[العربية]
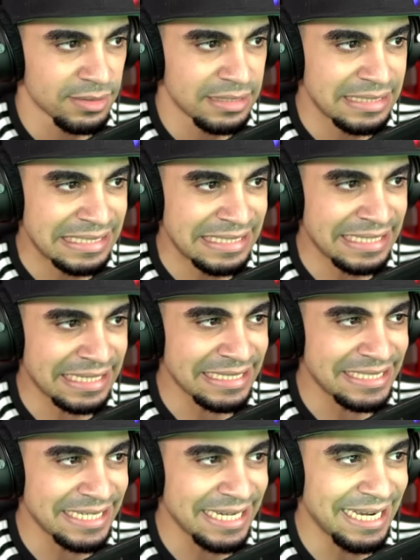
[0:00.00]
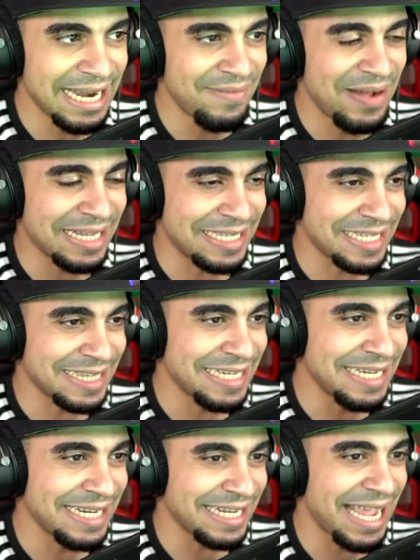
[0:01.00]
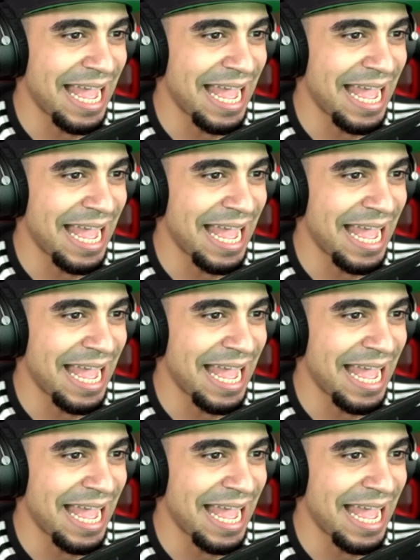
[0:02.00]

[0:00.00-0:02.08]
ايدك تشيلها ما تحط ايدك يا